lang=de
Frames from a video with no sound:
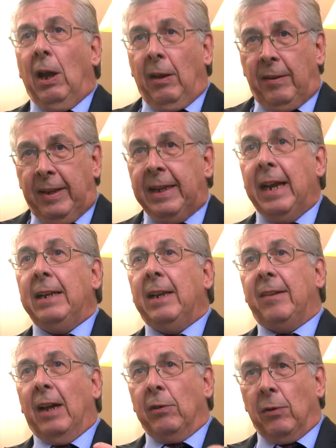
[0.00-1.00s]
Sie gehen
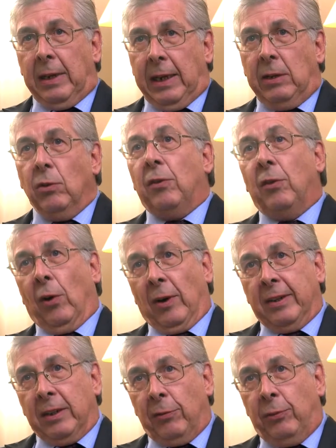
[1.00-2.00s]
jetzt also hin und
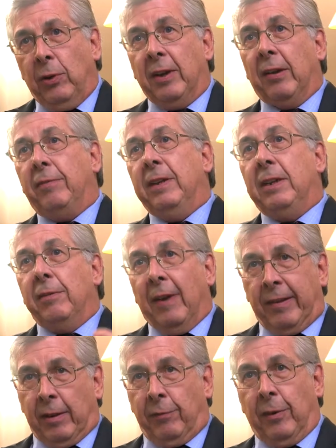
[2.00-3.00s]
sorgen dafür, dass wir die
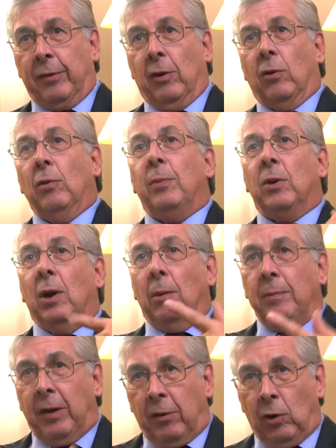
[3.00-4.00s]
Wasserversorgung
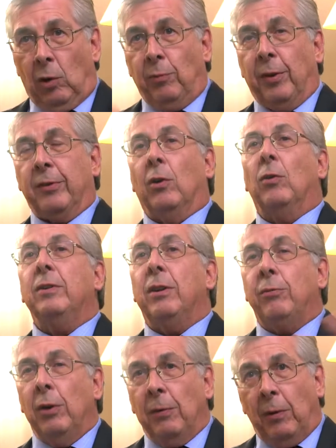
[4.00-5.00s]
bekommen, die Stromversorgung
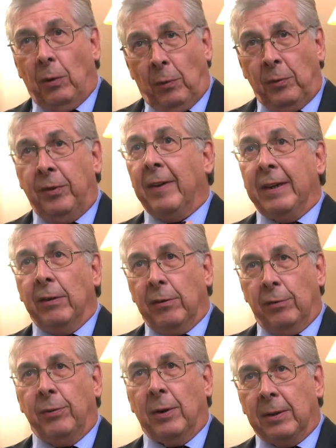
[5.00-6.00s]
dafür und so weiter und
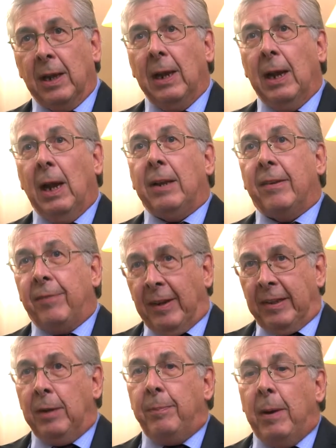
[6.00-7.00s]
so fort. Das,
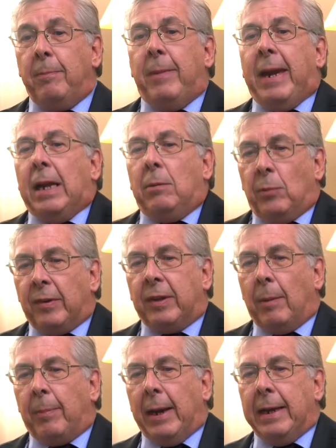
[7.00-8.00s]
was ich bemängeln muss
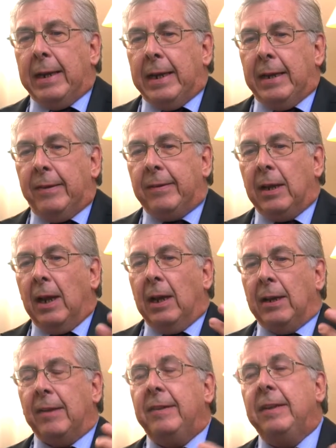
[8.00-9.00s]
dabei, ist,
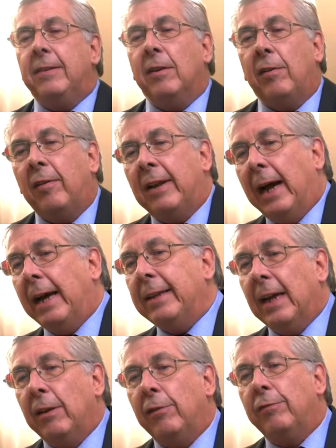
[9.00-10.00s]
dass dieser
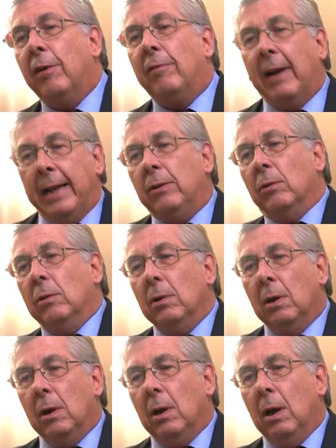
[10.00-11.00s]
Staat als Verwaltung
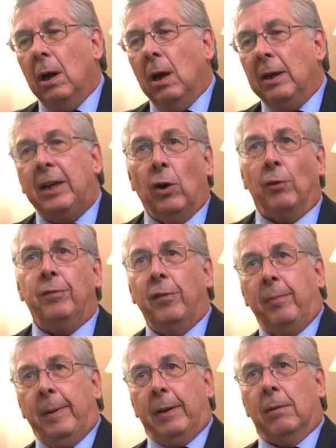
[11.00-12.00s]
nicht offen
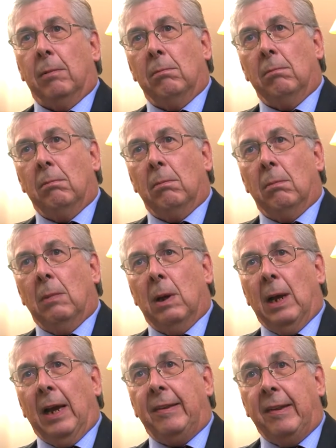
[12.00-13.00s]
spielt.
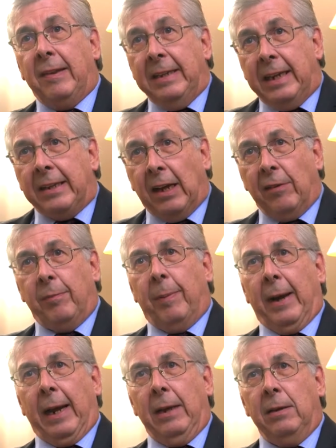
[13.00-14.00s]
Es ist nicht
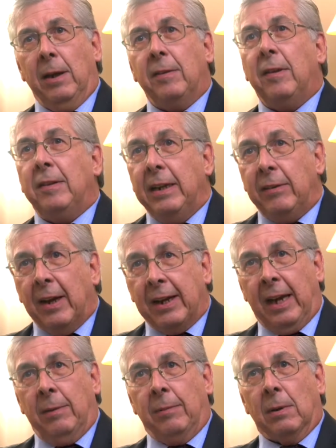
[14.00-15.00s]
transparent, es ist nicht zu
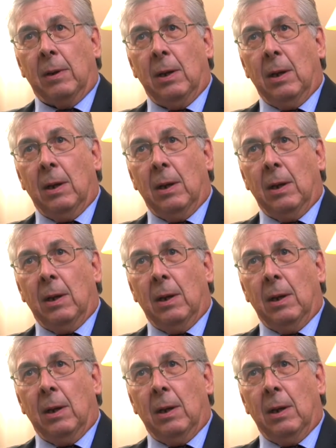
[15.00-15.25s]
erkennen.